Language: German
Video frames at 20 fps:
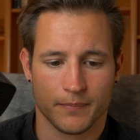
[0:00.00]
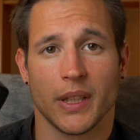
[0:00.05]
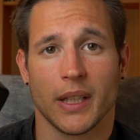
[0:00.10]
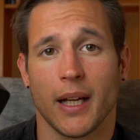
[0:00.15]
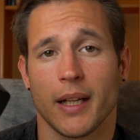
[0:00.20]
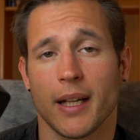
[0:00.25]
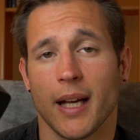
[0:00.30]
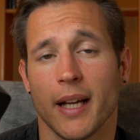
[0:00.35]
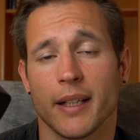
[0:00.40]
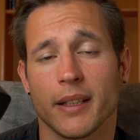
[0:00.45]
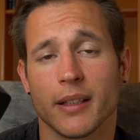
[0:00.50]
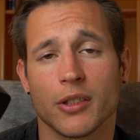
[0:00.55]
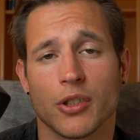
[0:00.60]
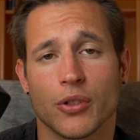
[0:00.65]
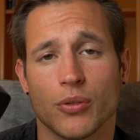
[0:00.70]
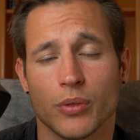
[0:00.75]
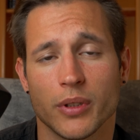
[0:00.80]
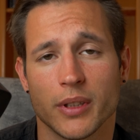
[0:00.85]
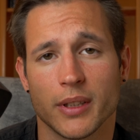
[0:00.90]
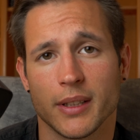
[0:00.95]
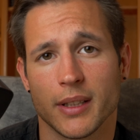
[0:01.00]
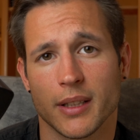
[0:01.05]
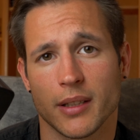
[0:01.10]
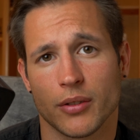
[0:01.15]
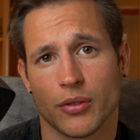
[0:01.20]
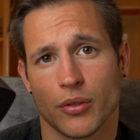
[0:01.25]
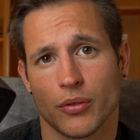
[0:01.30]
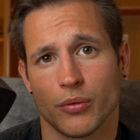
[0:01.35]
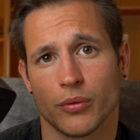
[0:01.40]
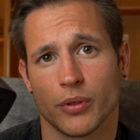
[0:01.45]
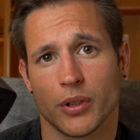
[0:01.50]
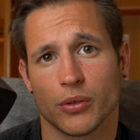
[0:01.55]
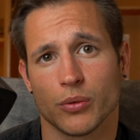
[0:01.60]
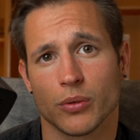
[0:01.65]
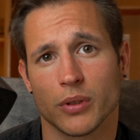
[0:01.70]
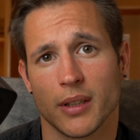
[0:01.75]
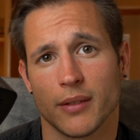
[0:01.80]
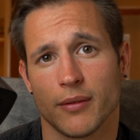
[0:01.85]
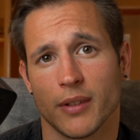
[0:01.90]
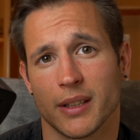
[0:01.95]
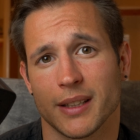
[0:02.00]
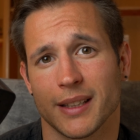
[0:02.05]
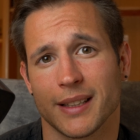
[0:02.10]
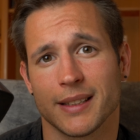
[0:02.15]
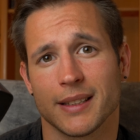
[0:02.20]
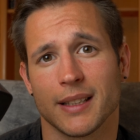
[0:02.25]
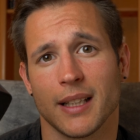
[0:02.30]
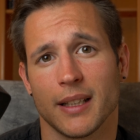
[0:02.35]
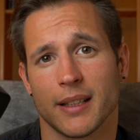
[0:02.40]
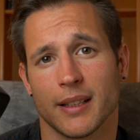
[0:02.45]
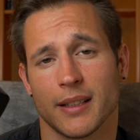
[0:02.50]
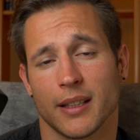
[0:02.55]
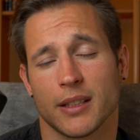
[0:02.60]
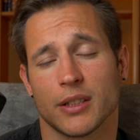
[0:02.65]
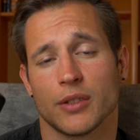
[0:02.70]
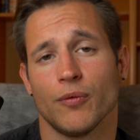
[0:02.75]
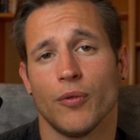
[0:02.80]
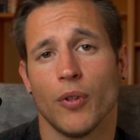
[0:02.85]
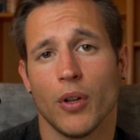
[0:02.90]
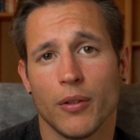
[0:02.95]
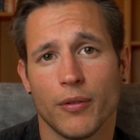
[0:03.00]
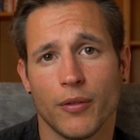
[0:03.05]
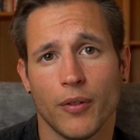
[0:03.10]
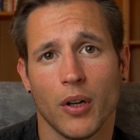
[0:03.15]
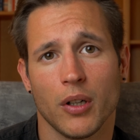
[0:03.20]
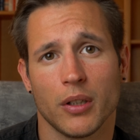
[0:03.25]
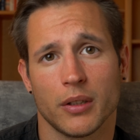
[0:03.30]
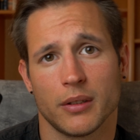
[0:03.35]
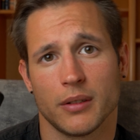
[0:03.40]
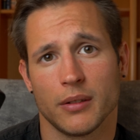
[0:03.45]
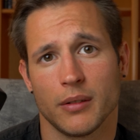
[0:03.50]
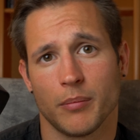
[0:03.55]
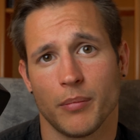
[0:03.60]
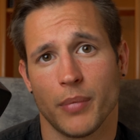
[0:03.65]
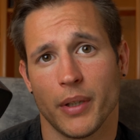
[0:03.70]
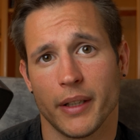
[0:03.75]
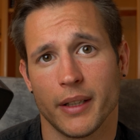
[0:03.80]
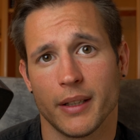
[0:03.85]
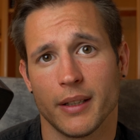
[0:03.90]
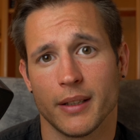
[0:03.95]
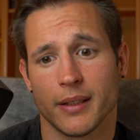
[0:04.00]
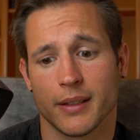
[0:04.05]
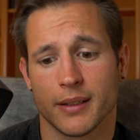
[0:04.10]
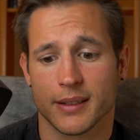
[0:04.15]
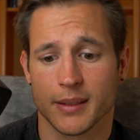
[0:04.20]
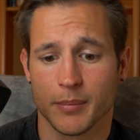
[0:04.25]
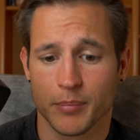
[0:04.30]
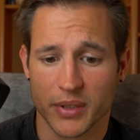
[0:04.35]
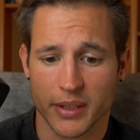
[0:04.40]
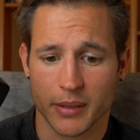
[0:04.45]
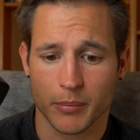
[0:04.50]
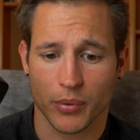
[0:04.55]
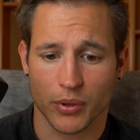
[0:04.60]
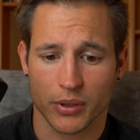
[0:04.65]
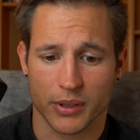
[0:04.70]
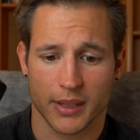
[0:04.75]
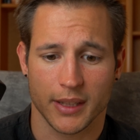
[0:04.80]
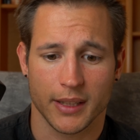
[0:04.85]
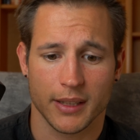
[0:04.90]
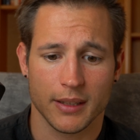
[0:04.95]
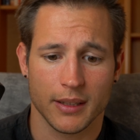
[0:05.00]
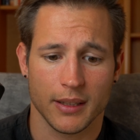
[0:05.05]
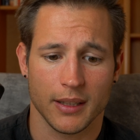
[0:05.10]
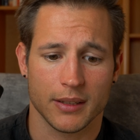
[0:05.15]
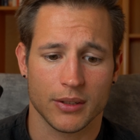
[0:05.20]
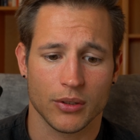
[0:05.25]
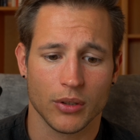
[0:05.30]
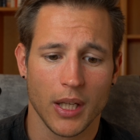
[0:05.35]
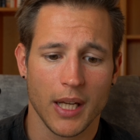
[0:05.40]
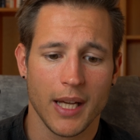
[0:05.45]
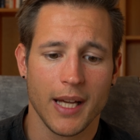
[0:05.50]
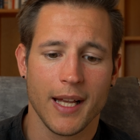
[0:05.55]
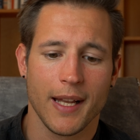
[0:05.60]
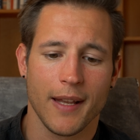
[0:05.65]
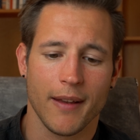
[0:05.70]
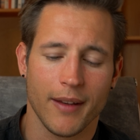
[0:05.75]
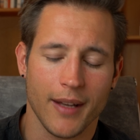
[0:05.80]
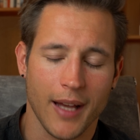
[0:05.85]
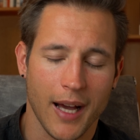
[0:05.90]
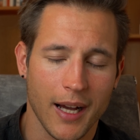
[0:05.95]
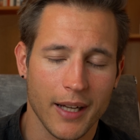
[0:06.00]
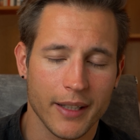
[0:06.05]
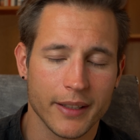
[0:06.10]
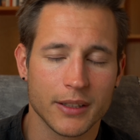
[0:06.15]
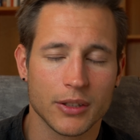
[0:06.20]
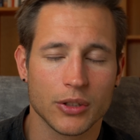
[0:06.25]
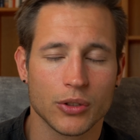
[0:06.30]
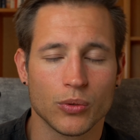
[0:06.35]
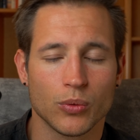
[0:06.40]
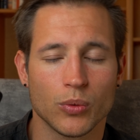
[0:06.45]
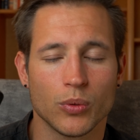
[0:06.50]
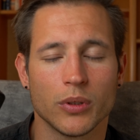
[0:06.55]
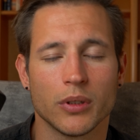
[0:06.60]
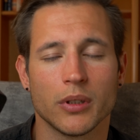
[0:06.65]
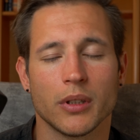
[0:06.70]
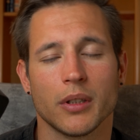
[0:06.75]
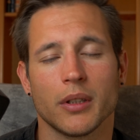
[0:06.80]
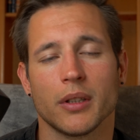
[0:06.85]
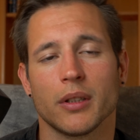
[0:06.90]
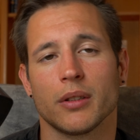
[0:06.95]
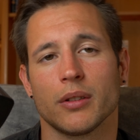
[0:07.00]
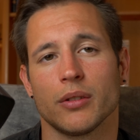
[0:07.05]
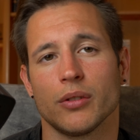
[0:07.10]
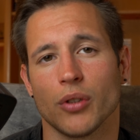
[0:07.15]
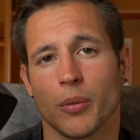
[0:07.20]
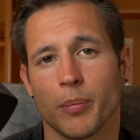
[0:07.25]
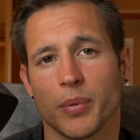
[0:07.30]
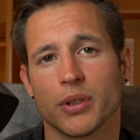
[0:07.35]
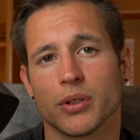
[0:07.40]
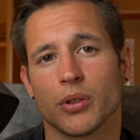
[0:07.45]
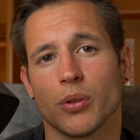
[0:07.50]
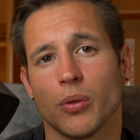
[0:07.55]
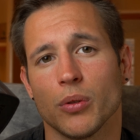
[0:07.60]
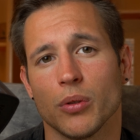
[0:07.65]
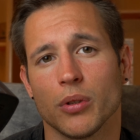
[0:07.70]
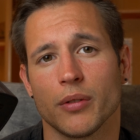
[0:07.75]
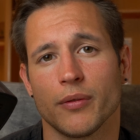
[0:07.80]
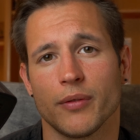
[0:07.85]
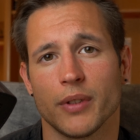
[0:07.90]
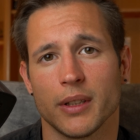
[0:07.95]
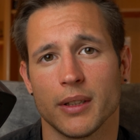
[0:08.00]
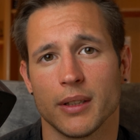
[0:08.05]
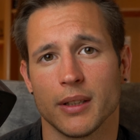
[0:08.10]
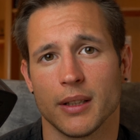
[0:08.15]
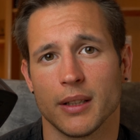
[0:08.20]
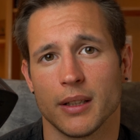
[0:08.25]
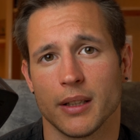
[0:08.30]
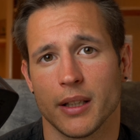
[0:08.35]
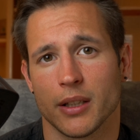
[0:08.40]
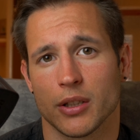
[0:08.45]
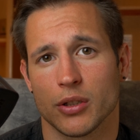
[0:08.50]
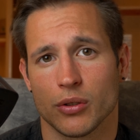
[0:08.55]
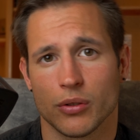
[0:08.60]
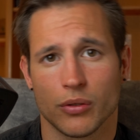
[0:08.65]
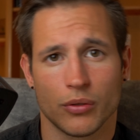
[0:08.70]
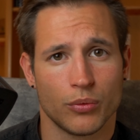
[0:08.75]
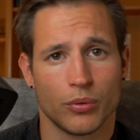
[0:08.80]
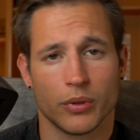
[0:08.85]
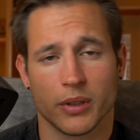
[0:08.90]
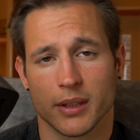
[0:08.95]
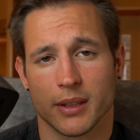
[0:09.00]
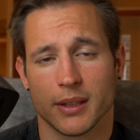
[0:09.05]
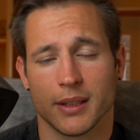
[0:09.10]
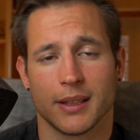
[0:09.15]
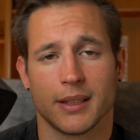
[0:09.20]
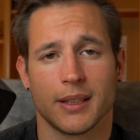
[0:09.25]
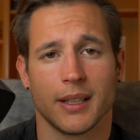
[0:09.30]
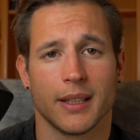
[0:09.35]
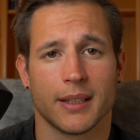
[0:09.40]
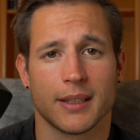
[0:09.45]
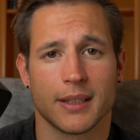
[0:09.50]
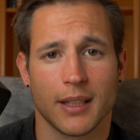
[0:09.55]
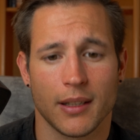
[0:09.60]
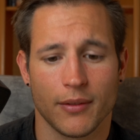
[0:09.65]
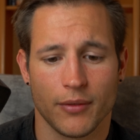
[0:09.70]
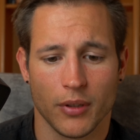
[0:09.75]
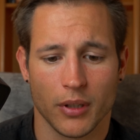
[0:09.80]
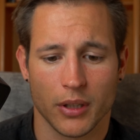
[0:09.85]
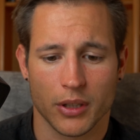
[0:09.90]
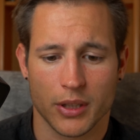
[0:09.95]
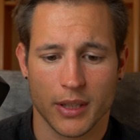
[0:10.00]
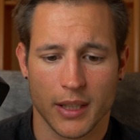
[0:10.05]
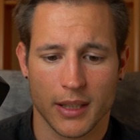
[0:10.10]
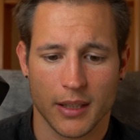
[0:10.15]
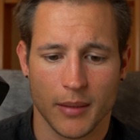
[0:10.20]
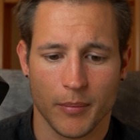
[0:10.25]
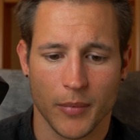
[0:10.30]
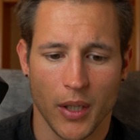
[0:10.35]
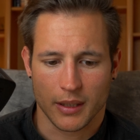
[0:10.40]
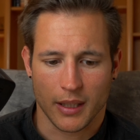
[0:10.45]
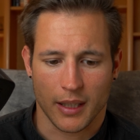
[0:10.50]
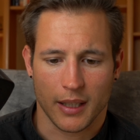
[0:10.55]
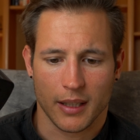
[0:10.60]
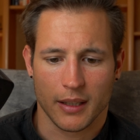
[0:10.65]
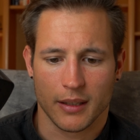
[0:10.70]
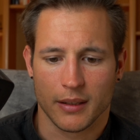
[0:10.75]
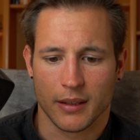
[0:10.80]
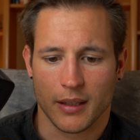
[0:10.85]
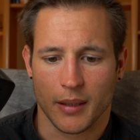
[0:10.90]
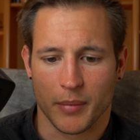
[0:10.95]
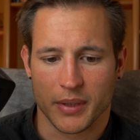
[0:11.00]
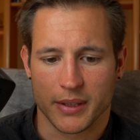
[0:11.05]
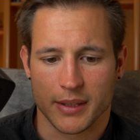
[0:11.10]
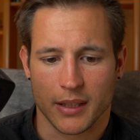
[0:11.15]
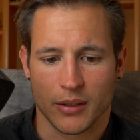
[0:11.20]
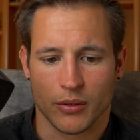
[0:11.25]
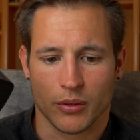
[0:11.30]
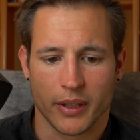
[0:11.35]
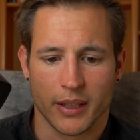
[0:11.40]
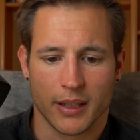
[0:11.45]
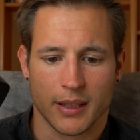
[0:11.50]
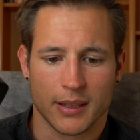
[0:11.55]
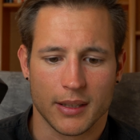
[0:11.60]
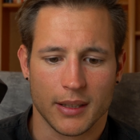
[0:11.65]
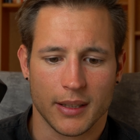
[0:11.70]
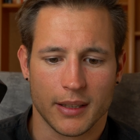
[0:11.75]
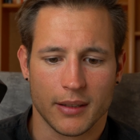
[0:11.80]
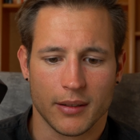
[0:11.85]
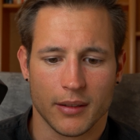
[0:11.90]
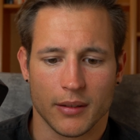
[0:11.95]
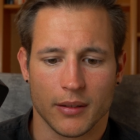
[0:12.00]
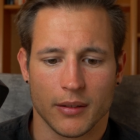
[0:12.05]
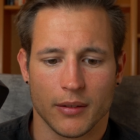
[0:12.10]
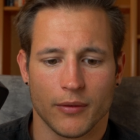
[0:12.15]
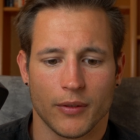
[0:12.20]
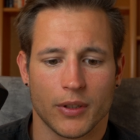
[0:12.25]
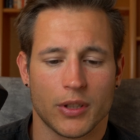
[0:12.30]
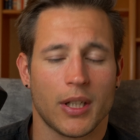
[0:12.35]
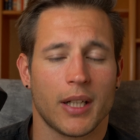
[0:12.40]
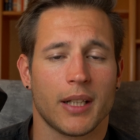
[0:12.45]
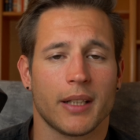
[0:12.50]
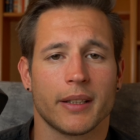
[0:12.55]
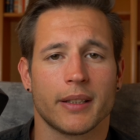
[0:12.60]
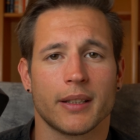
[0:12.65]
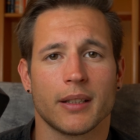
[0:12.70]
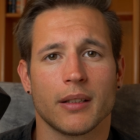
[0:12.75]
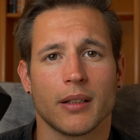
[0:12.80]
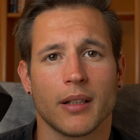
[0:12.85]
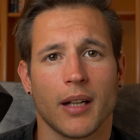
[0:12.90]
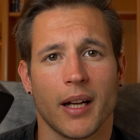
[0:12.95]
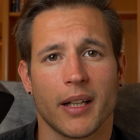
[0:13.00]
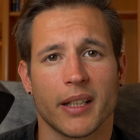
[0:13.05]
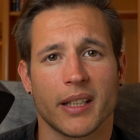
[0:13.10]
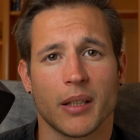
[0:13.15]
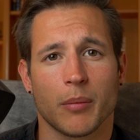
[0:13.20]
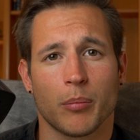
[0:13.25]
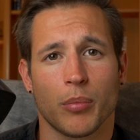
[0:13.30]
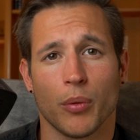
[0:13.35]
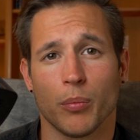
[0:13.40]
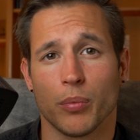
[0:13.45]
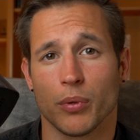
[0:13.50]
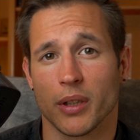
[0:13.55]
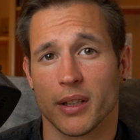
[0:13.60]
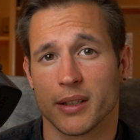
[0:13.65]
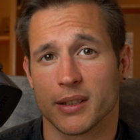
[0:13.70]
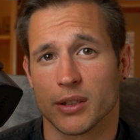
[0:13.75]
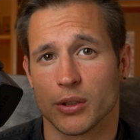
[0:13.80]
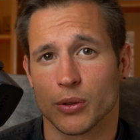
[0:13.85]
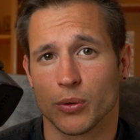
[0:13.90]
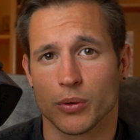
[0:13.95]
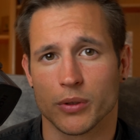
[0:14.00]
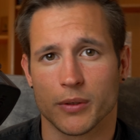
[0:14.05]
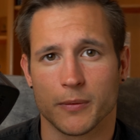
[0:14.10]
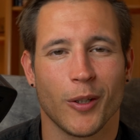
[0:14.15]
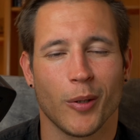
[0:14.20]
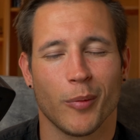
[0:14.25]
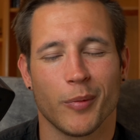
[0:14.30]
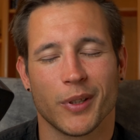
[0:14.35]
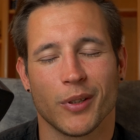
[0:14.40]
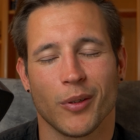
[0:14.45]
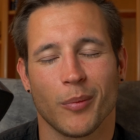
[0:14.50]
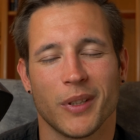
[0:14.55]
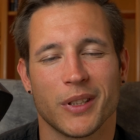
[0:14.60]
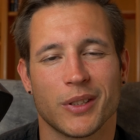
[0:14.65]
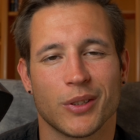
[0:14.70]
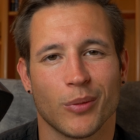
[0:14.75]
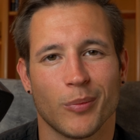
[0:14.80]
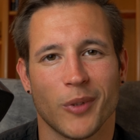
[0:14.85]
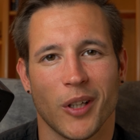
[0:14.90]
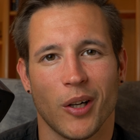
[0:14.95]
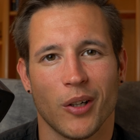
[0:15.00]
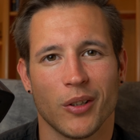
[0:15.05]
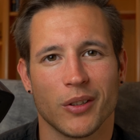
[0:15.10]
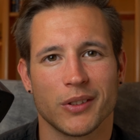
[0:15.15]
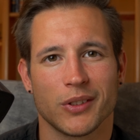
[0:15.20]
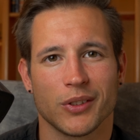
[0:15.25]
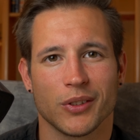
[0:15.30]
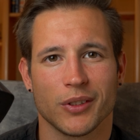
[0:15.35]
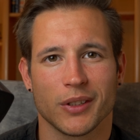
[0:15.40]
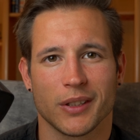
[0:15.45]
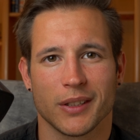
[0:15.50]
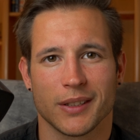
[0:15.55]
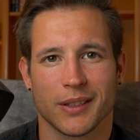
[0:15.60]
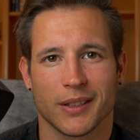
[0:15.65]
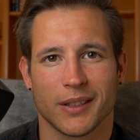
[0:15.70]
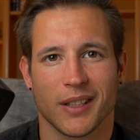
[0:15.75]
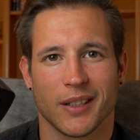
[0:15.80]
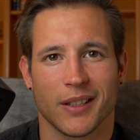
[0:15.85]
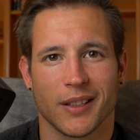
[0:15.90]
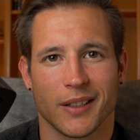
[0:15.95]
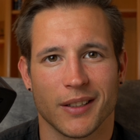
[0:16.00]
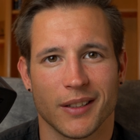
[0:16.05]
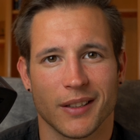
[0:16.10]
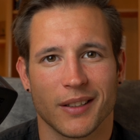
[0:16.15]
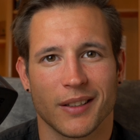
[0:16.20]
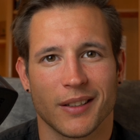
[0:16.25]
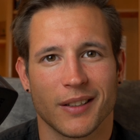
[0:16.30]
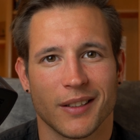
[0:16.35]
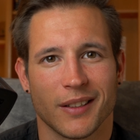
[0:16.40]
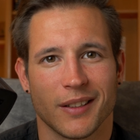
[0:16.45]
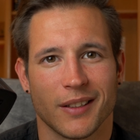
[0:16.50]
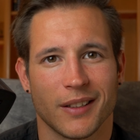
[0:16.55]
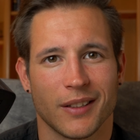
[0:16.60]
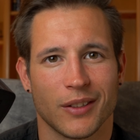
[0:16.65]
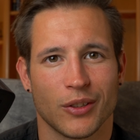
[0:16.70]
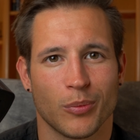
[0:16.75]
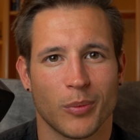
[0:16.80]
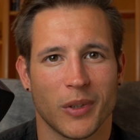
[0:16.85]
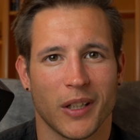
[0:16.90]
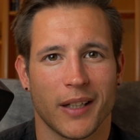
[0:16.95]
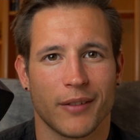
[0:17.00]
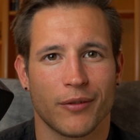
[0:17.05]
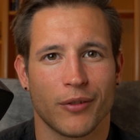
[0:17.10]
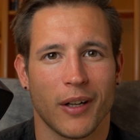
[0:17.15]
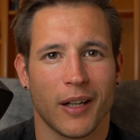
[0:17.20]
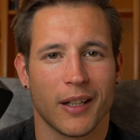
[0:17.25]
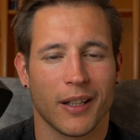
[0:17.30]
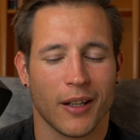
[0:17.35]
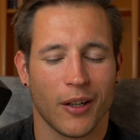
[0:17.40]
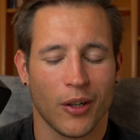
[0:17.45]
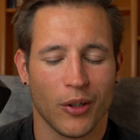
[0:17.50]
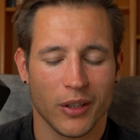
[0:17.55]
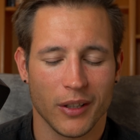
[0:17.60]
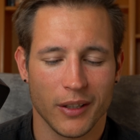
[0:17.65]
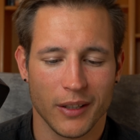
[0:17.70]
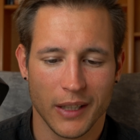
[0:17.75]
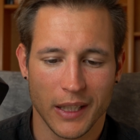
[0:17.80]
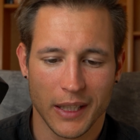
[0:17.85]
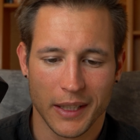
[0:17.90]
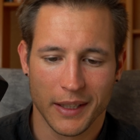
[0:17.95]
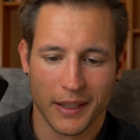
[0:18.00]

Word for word: In einer anderen Studie, die das schon untersucht hat, war die Rissrate nach zwölf Wochen bei 17 äh, Prozent, also nahezu doppelt so hoch wie in der Studie, die ich dir jetzt da vorgestellt habe. Da kann man sagen, okay, das liegt äh, wahrscheinlich an der Population. Komme ich nochmal zum Rauchen zurück. Es äh, tut mir leid für alle Raucher.